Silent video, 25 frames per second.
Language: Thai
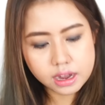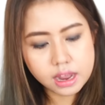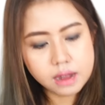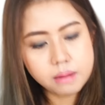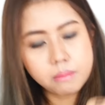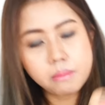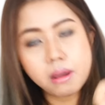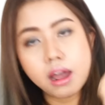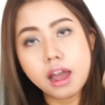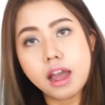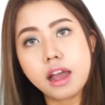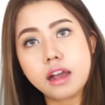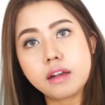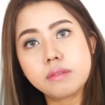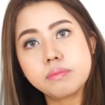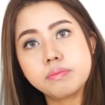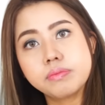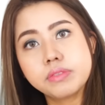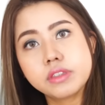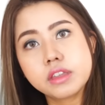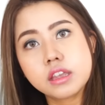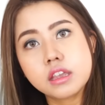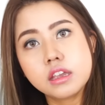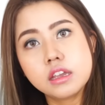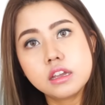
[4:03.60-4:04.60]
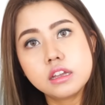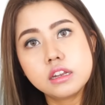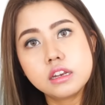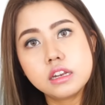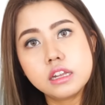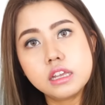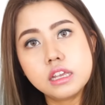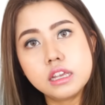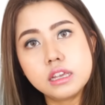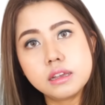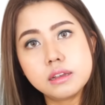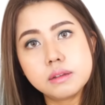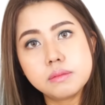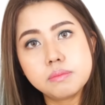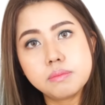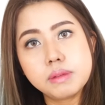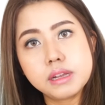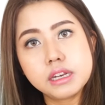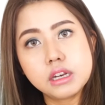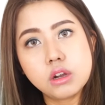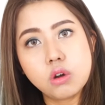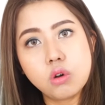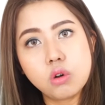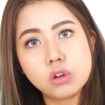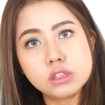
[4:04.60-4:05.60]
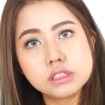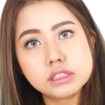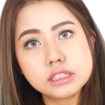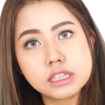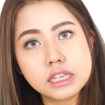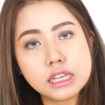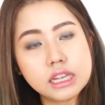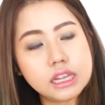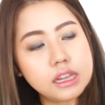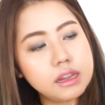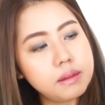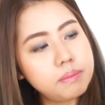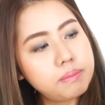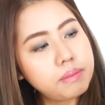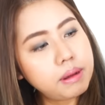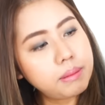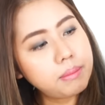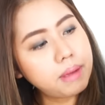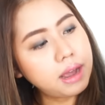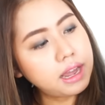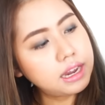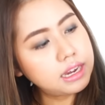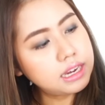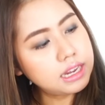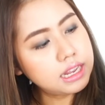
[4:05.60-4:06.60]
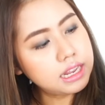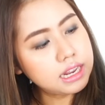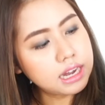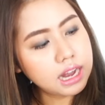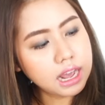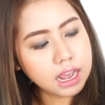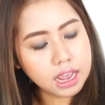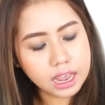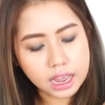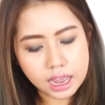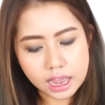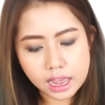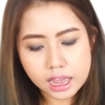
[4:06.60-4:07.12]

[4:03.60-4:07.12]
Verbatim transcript: แน่นมากนี่เป็นโทนสีประมาณนี้นะคะ